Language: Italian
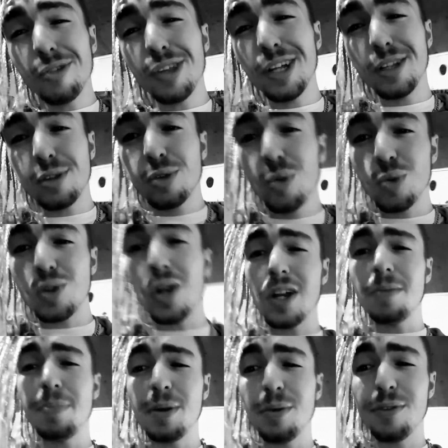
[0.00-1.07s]
del tutto
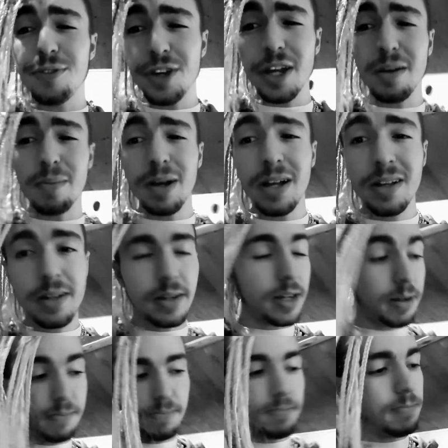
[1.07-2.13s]
nel primo film, né